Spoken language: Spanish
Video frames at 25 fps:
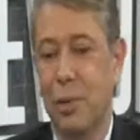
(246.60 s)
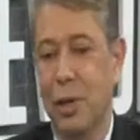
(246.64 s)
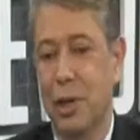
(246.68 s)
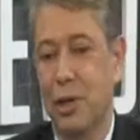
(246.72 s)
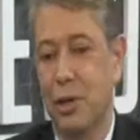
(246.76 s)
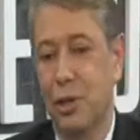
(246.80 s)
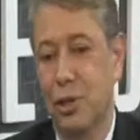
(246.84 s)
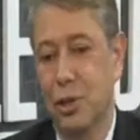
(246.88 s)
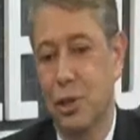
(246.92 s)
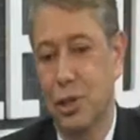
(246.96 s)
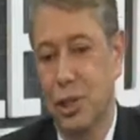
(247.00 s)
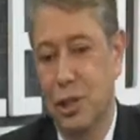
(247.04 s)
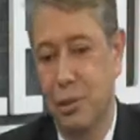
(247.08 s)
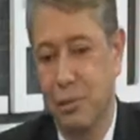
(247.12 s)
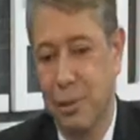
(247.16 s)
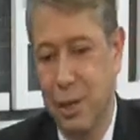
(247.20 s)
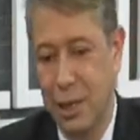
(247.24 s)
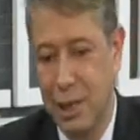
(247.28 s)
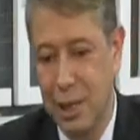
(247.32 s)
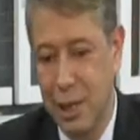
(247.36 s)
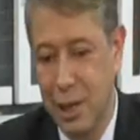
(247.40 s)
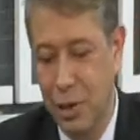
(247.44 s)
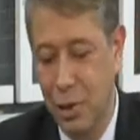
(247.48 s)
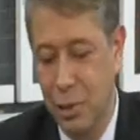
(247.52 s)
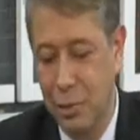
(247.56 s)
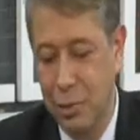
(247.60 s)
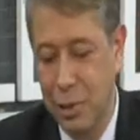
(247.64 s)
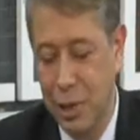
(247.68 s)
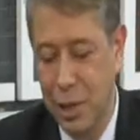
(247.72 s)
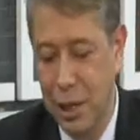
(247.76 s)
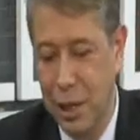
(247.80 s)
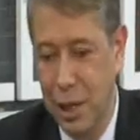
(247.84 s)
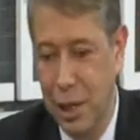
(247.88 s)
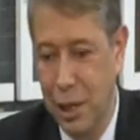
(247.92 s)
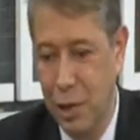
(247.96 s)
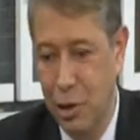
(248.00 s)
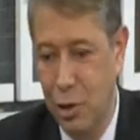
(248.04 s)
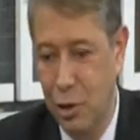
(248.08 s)
no se vea tan
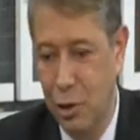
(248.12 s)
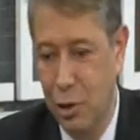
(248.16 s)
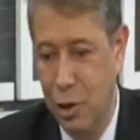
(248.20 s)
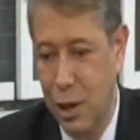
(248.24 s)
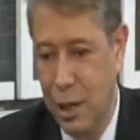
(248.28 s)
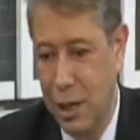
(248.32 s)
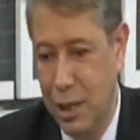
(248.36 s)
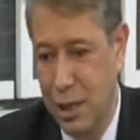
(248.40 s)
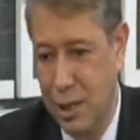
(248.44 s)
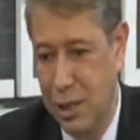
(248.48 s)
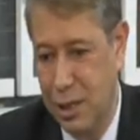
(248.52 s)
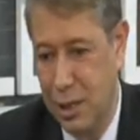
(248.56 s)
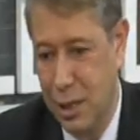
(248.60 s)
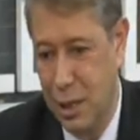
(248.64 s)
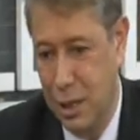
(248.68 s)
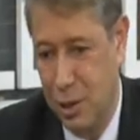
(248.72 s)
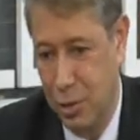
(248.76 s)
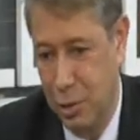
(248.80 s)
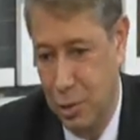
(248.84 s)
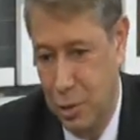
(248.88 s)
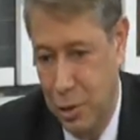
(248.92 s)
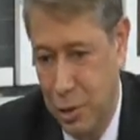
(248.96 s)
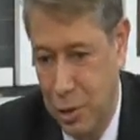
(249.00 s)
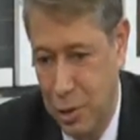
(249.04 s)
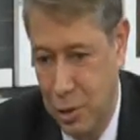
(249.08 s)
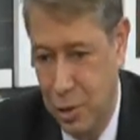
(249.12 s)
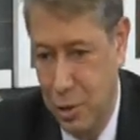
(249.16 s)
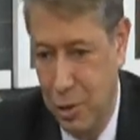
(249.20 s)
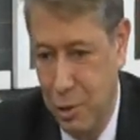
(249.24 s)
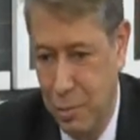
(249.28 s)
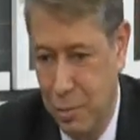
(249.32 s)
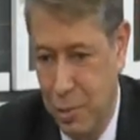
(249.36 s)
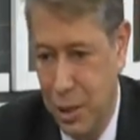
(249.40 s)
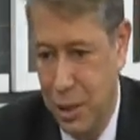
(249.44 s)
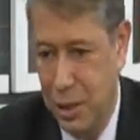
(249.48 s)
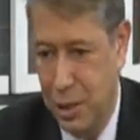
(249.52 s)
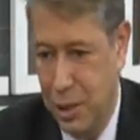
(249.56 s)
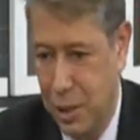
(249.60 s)
obligado a esa condición
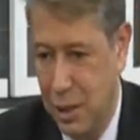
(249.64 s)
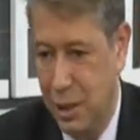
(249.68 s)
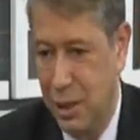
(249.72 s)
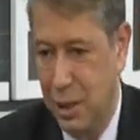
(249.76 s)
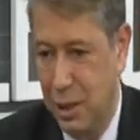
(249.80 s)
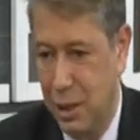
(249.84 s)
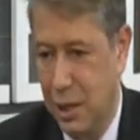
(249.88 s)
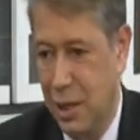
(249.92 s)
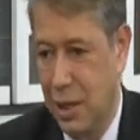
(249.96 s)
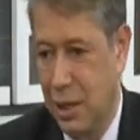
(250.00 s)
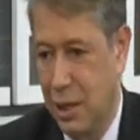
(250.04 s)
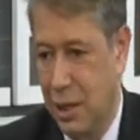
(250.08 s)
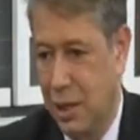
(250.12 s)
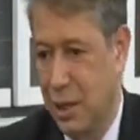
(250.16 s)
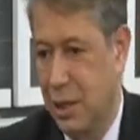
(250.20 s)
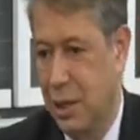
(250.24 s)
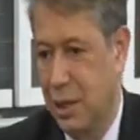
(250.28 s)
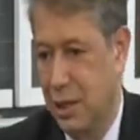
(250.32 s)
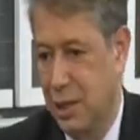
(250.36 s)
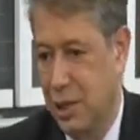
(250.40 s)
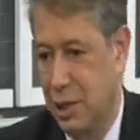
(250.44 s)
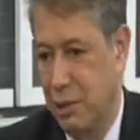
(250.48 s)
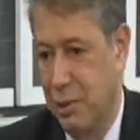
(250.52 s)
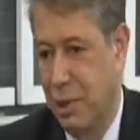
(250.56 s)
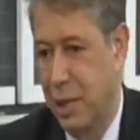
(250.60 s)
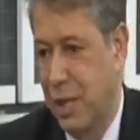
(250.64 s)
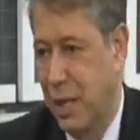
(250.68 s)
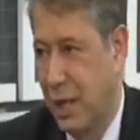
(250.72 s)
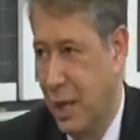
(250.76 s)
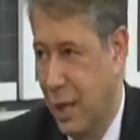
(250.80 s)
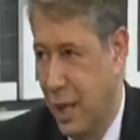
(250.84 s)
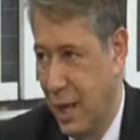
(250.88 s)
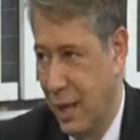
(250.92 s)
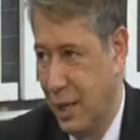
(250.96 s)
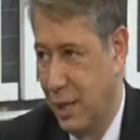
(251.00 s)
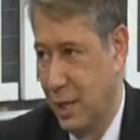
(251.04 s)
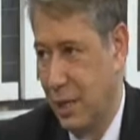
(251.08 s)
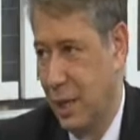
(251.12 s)
machista de llevar
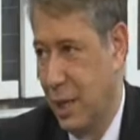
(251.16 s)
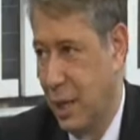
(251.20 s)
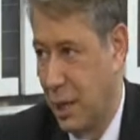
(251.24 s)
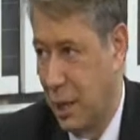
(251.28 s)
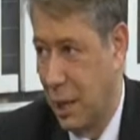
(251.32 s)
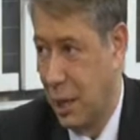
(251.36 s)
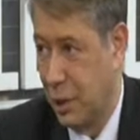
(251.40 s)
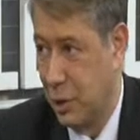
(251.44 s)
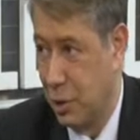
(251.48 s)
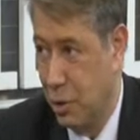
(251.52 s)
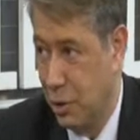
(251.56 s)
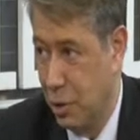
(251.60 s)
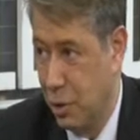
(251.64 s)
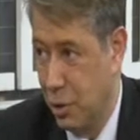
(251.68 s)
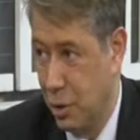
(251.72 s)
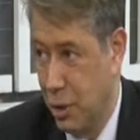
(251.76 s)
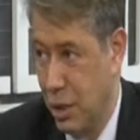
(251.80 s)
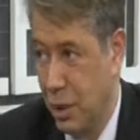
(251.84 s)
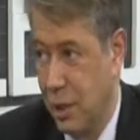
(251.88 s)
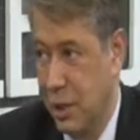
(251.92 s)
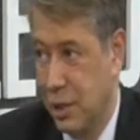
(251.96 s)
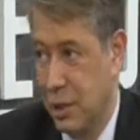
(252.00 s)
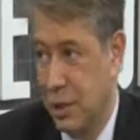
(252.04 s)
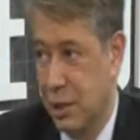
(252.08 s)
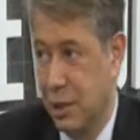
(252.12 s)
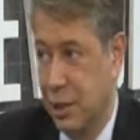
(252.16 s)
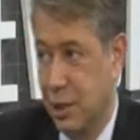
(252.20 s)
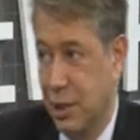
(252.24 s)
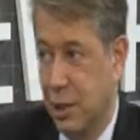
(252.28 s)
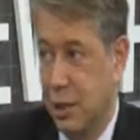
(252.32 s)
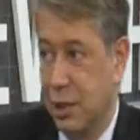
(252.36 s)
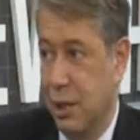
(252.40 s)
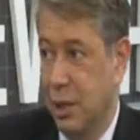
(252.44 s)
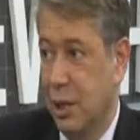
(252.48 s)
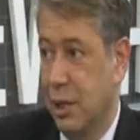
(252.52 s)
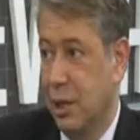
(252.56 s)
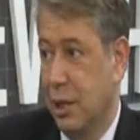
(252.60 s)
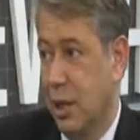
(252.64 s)
adelante la relación y
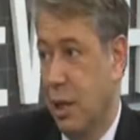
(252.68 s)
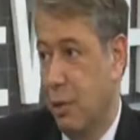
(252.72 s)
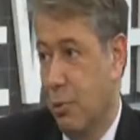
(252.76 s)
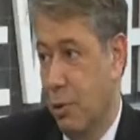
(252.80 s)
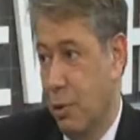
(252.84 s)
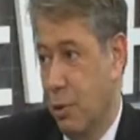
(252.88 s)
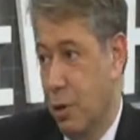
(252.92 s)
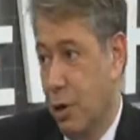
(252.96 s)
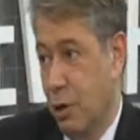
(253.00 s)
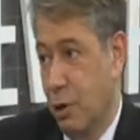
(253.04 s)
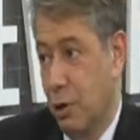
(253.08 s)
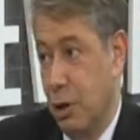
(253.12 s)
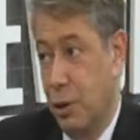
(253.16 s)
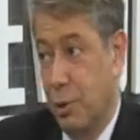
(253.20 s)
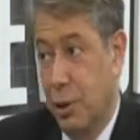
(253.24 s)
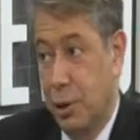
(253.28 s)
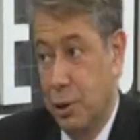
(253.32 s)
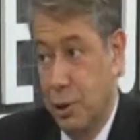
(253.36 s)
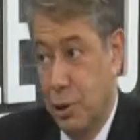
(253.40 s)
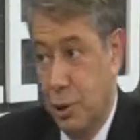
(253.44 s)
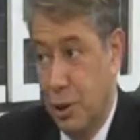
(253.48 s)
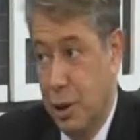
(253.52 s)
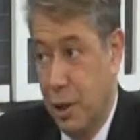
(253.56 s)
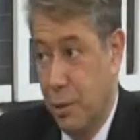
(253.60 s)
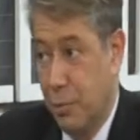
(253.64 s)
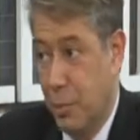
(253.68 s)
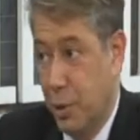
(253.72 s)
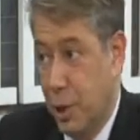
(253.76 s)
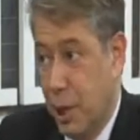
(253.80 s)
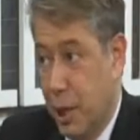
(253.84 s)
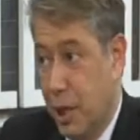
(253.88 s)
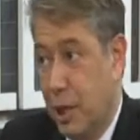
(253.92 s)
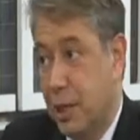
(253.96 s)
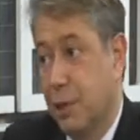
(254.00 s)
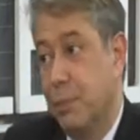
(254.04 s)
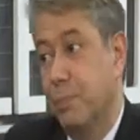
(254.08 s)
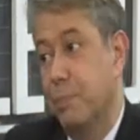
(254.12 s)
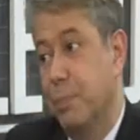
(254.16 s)
necesite a lo mejor la colaboración de la mujer
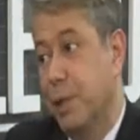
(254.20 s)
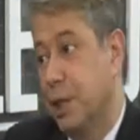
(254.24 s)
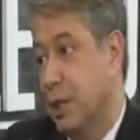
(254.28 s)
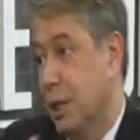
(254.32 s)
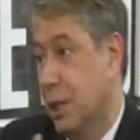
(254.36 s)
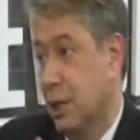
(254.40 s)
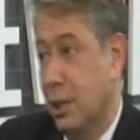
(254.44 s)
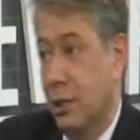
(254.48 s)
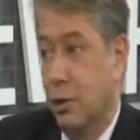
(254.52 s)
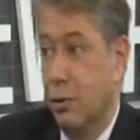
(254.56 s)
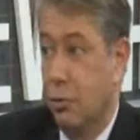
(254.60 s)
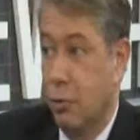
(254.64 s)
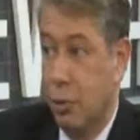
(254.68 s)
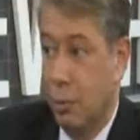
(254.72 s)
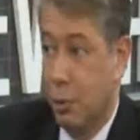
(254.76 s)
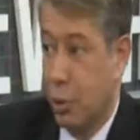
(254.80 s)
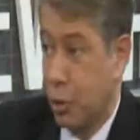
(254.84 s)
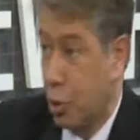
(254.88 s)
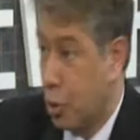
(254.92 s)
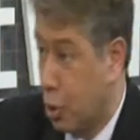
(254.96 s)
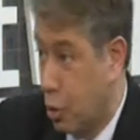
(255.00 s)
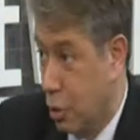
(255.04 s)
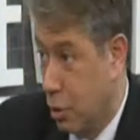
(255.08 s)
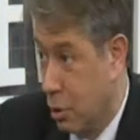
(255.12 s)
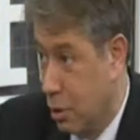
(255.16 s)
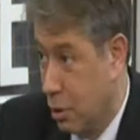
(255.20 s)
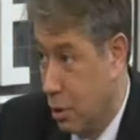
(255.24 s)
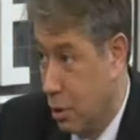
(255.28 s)
que empieza a tener un nuevo rol.